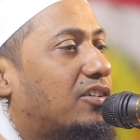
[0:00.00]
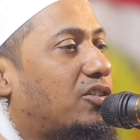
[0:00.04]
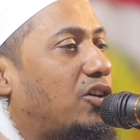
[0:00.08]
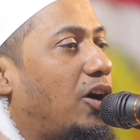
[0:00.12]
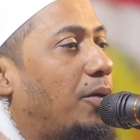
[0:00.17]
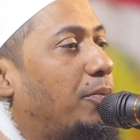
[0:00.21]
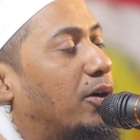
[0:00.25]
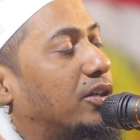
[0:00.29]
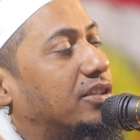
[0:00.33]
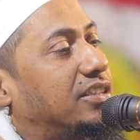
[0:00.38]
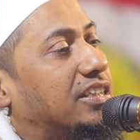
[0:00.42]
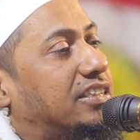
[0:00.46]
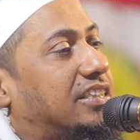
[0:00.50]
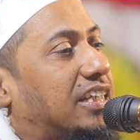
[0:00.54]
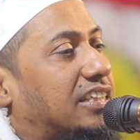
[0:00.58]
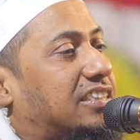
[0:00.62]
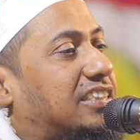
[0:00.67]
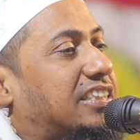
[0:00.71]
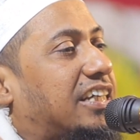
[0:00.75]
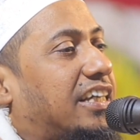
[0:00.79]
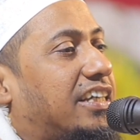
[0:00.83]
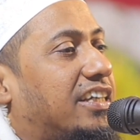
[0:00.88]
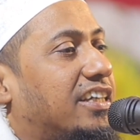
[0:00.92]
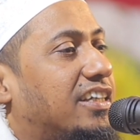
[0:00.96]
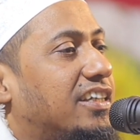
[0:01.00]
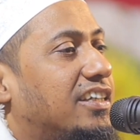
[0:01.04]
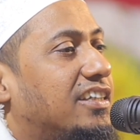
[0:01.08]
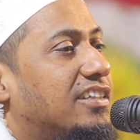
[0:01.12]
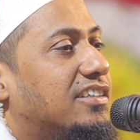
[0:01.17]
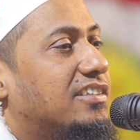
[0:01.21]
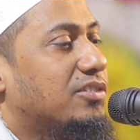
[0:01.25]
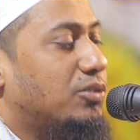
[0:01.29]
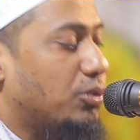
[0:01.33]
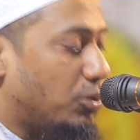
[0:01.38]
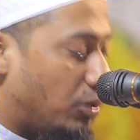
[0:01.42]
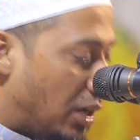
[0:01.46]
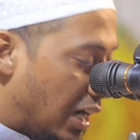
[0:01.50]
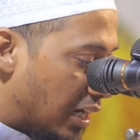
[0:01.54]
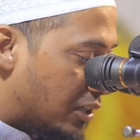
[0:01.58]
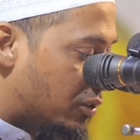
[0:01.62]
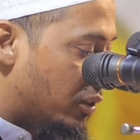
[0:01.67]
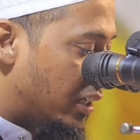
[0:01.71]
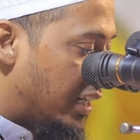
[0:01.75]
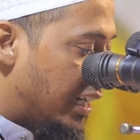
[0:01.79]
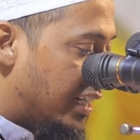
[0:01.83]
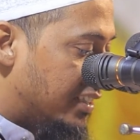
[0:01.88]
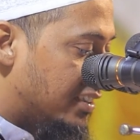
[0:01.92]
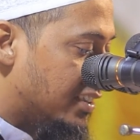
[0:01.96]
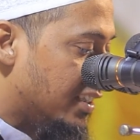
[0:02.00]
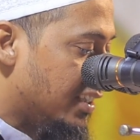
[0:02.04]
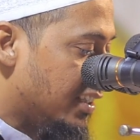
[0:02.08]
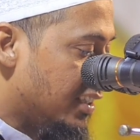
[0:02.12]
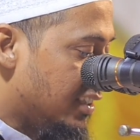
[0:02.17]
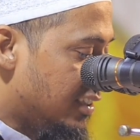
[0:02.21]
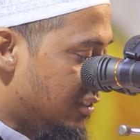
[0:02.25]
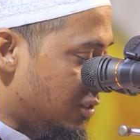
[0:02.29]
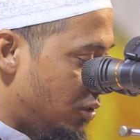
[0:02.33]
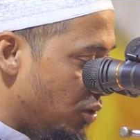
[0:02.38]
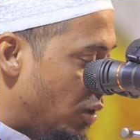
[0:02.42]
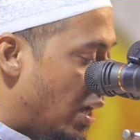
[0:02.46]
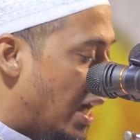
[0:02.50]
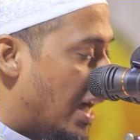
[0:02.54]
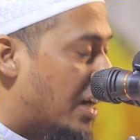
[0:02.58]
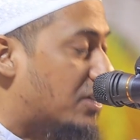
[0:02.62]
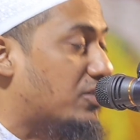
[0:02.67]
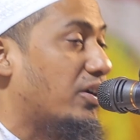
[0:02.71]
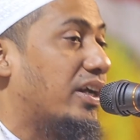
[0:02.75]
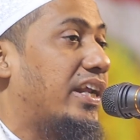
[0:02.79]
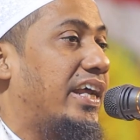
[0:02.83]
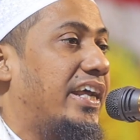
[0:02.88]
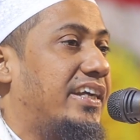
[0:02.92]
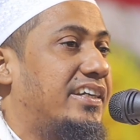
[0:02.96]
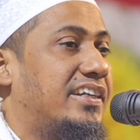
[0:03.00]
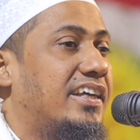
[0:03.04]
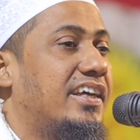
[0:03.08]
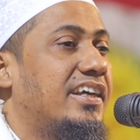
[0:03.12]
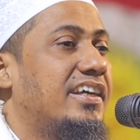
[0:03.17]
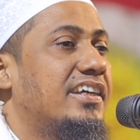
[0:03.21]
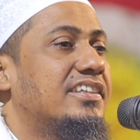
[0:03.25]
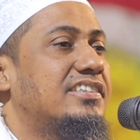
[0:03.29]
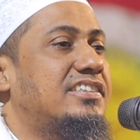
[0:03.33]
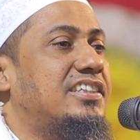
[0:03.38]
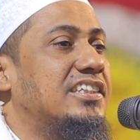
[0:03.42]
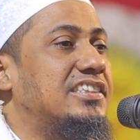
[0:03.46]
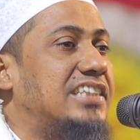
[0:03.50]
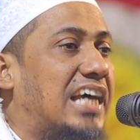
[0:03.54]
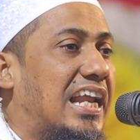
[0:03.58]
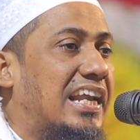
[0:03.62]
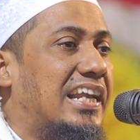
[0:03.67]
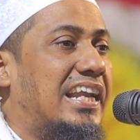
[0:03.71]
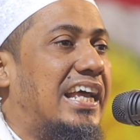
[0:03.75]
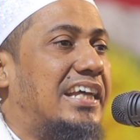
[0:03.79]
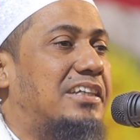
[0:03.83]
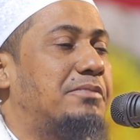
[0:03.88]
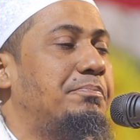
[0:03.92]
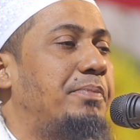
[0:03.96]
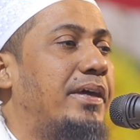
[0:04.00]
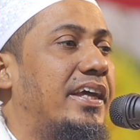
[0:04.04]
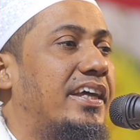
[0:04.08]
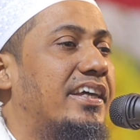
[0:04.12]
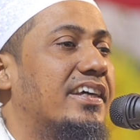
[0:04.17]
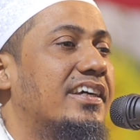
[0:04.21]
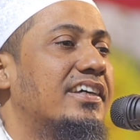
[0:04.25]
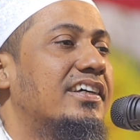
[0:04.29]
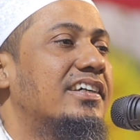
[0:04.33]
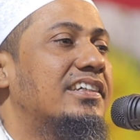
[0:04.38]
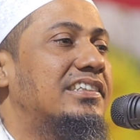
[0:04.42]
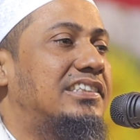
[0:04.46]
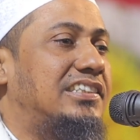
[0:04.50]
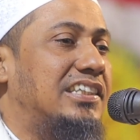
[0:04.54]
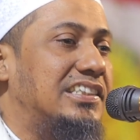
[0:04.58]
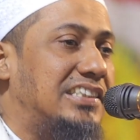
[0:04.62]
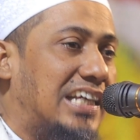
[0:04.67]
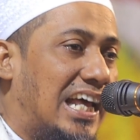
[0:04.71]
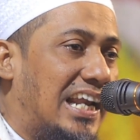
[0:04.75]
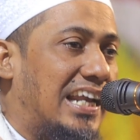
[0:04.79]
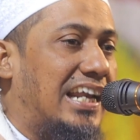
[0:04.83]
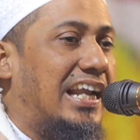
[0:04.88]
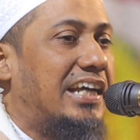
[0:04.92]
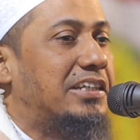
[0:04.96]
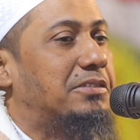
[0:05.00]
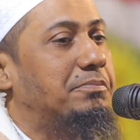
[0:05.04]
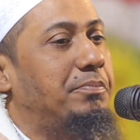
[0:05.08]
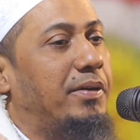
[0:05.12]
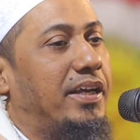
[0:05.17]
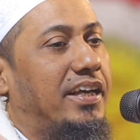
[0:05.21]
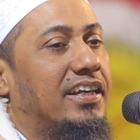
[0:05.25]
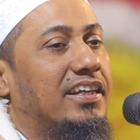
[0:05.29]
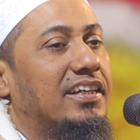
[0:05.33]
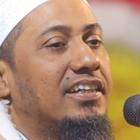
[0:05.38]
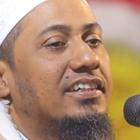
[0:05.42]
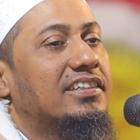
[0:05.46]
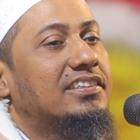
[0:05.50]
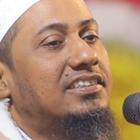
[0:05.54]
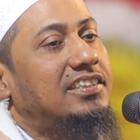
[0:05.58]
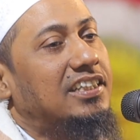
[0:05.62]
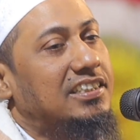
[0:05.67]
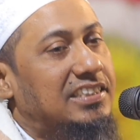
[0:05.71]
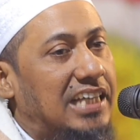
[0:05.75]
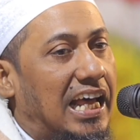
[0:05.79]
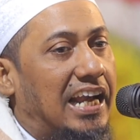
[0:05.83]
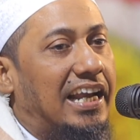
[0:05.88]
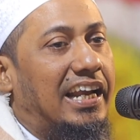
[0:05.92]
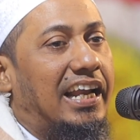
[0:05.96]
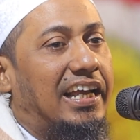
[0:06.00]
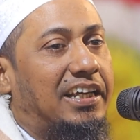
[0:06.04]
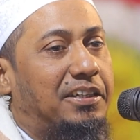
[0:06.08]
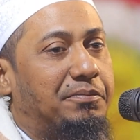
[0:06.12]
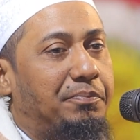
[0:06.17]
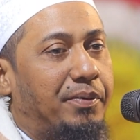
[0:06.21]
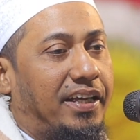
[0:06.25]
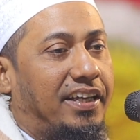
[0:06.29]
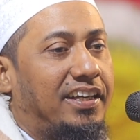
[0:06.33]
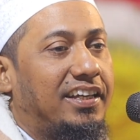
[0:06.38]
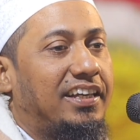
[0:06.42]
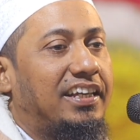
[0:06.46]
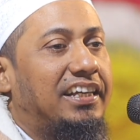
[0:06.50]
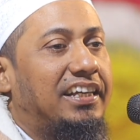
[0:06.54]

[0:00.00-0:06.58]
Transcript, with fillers: খবর দিতেছে দোয়া করেন দোয়া করেন সিজার লাগবে সিজার লাগবে সিজার লাগবে